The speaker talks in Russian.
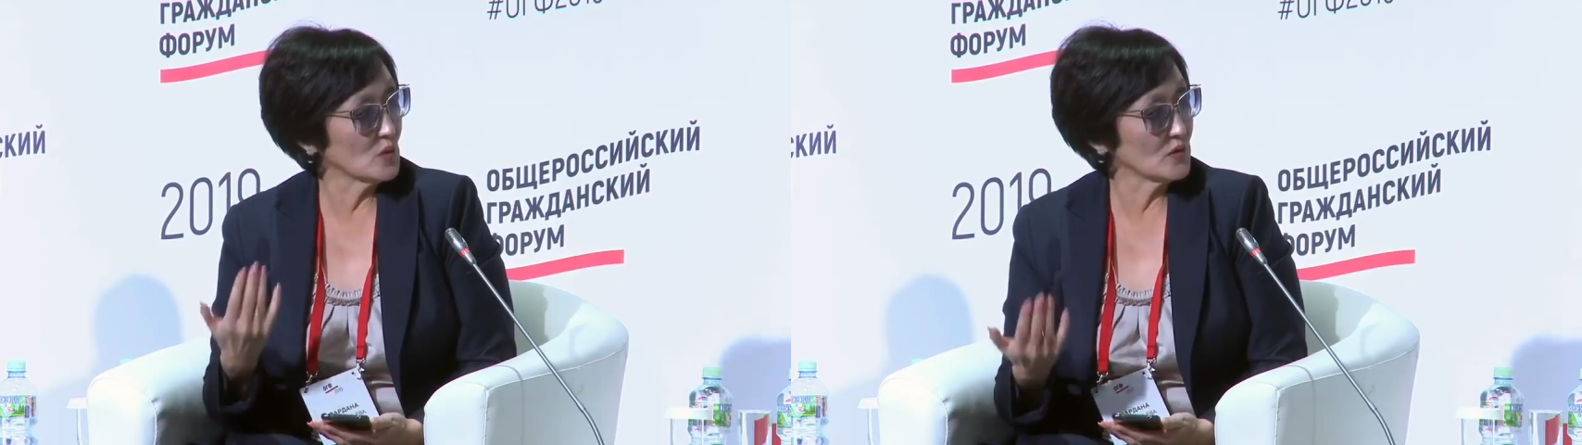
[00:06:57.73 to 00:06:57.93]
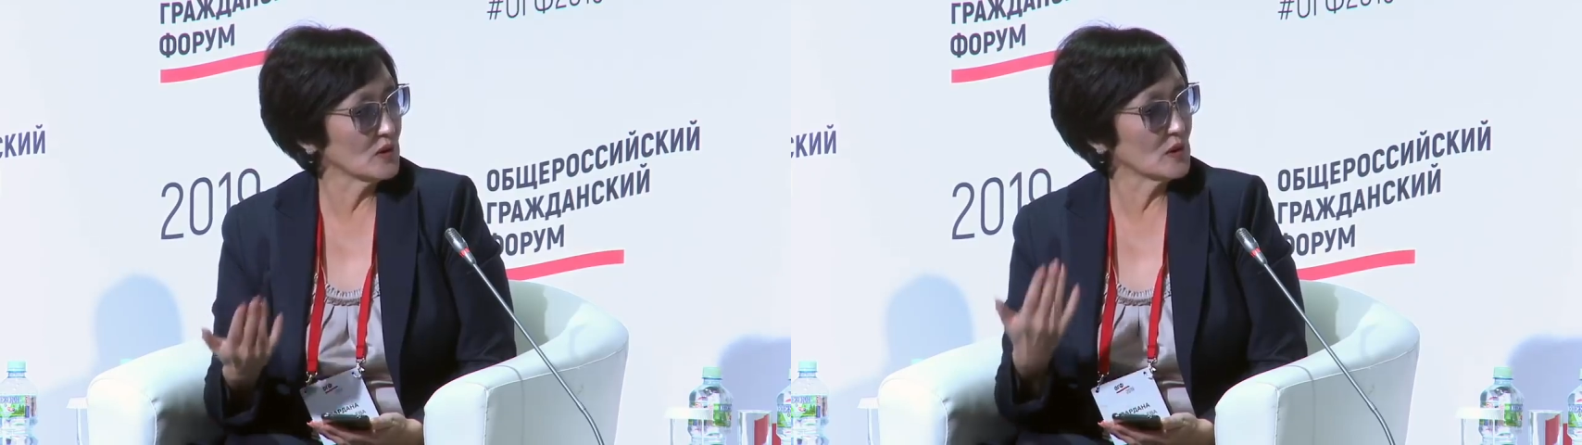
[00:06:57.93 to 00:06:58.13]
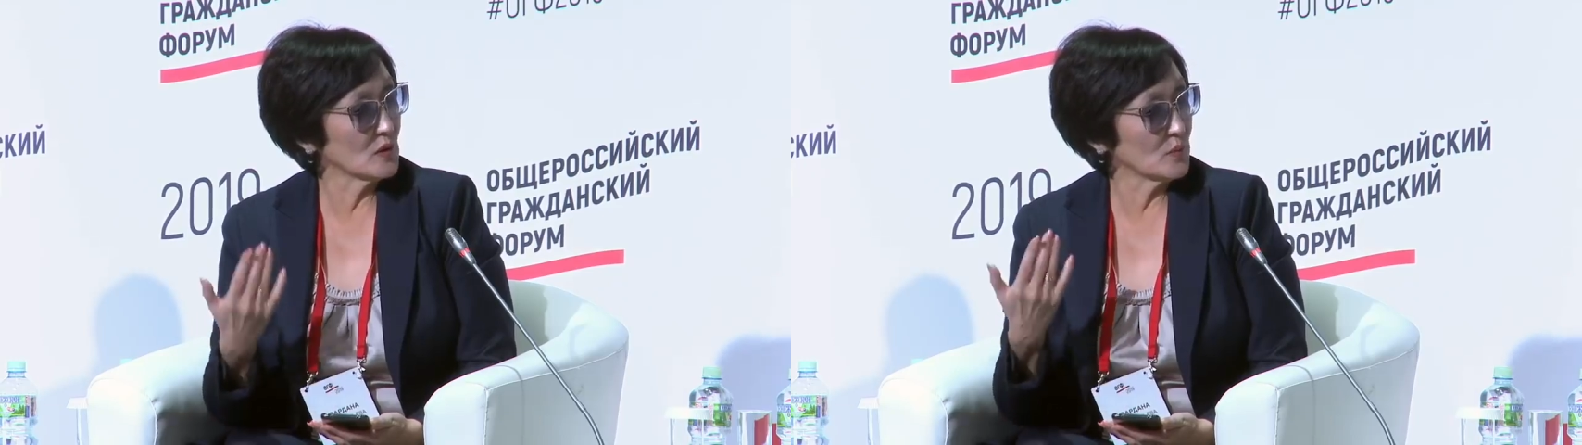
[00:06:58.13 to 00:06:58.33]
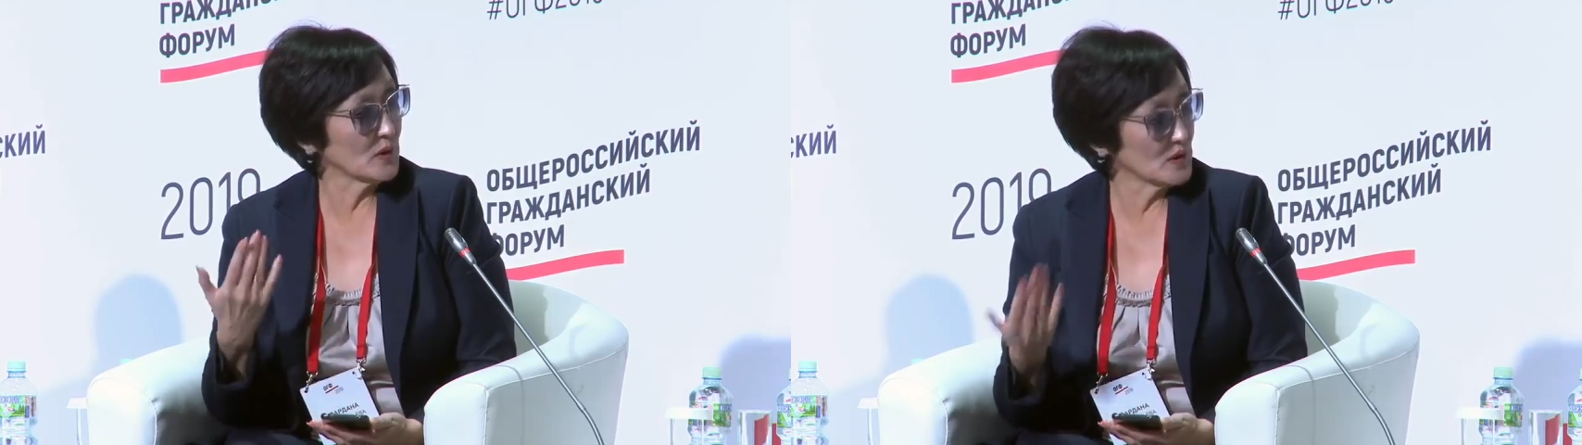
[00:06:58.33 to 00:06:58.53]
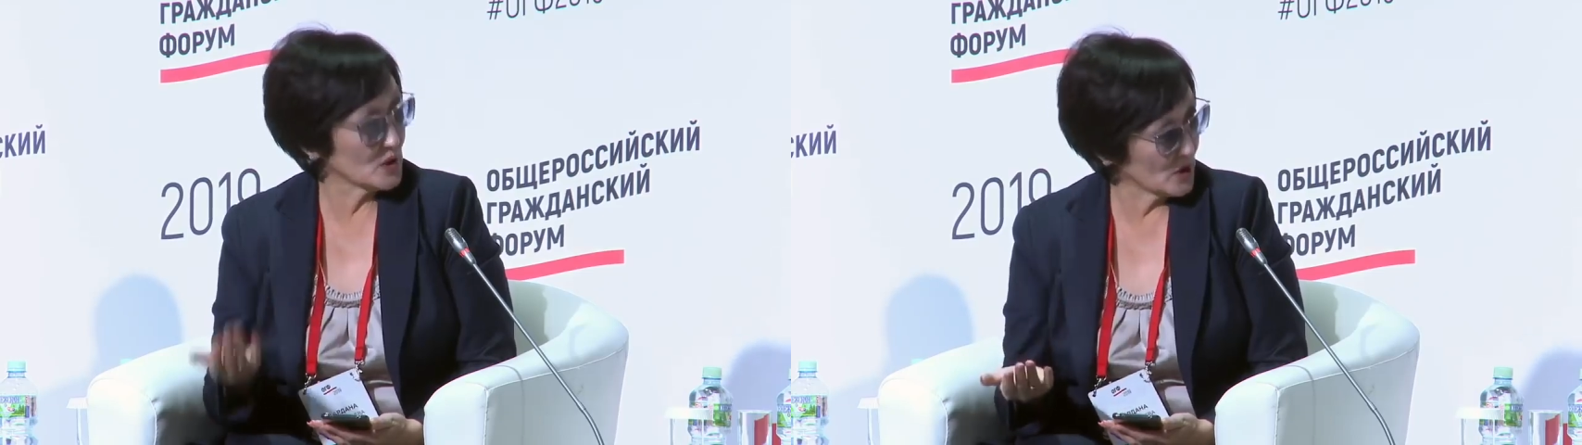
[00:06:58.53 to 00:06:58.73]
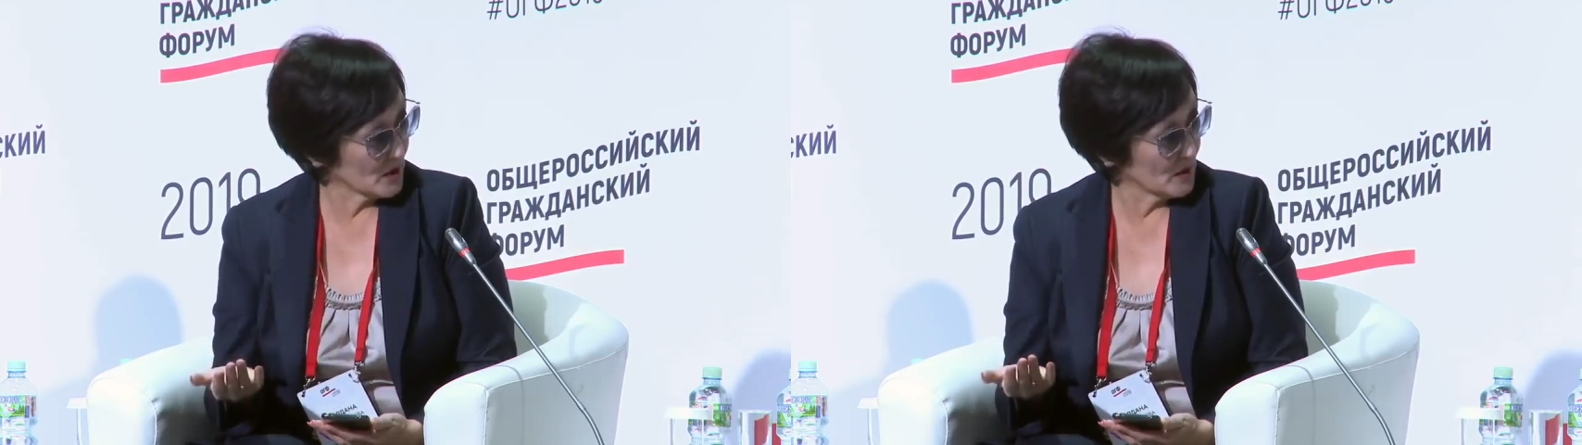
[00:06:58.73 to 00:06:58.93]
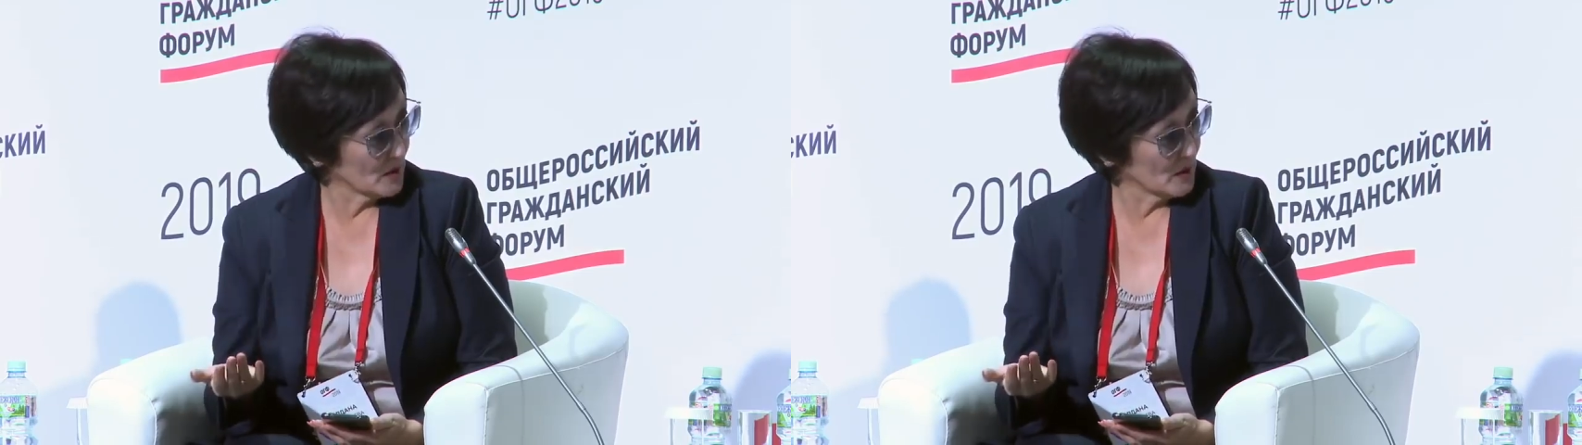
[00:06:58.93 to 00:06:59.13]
уровня поддержки.